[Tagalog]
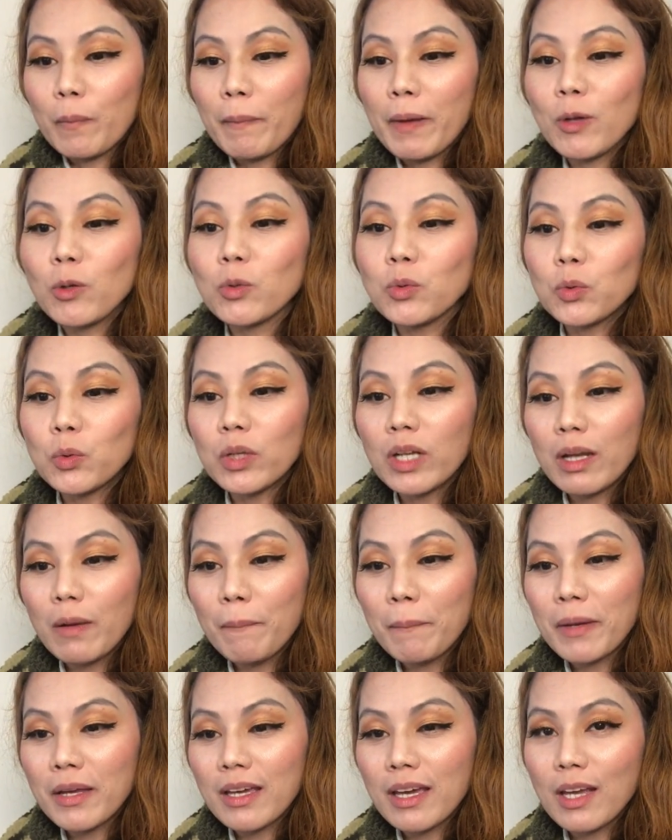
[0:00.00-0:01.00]
Pero kulang
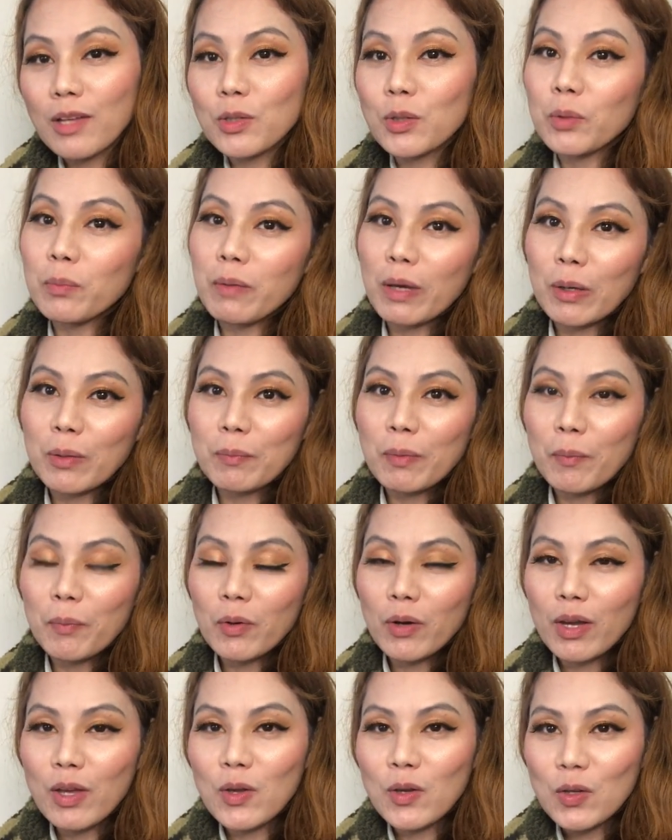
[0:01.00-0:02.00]
pa yan. Kung meron pa po
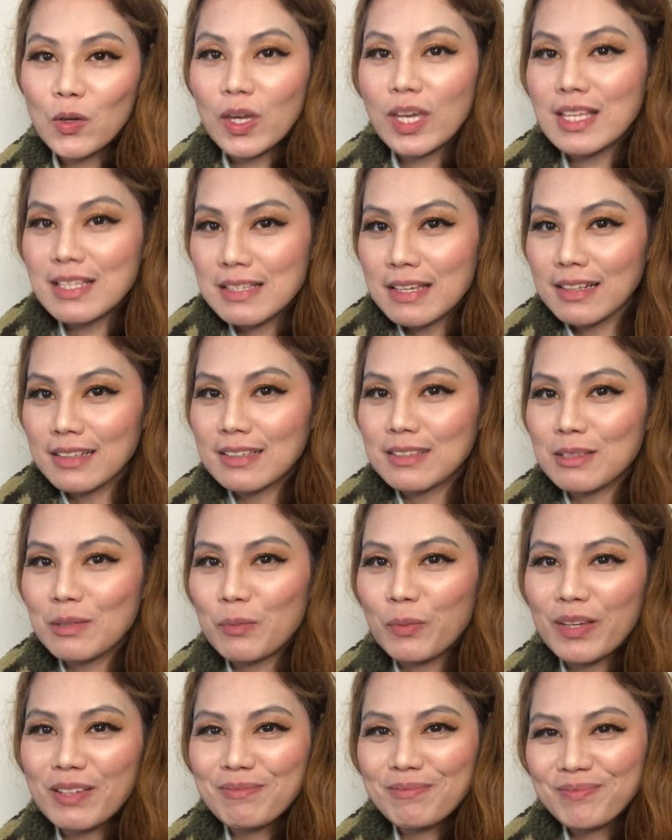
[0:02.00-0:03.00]
kayo, you can send it to me.